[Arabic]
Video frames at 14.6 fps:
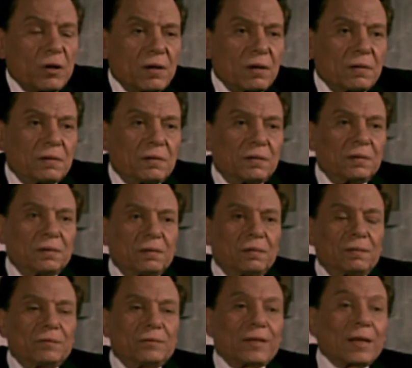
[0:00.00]
معقول
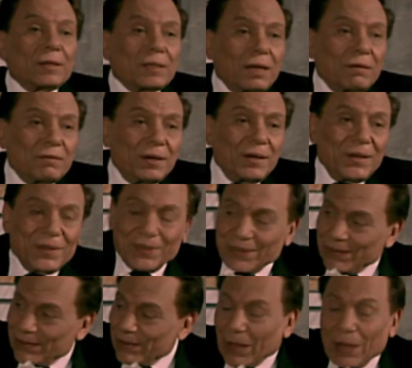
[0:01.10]
3000 جنيه
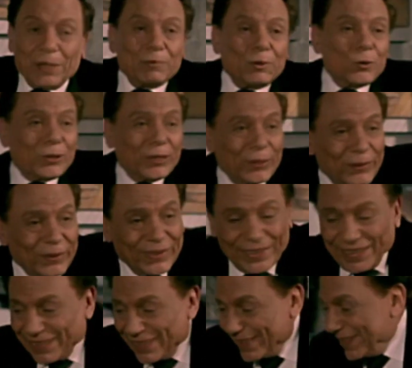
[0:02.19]
هيعملوا ايه
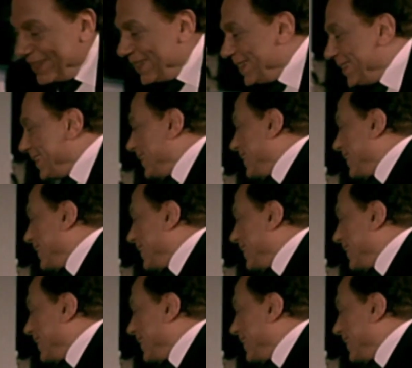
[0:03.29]
ولا ايه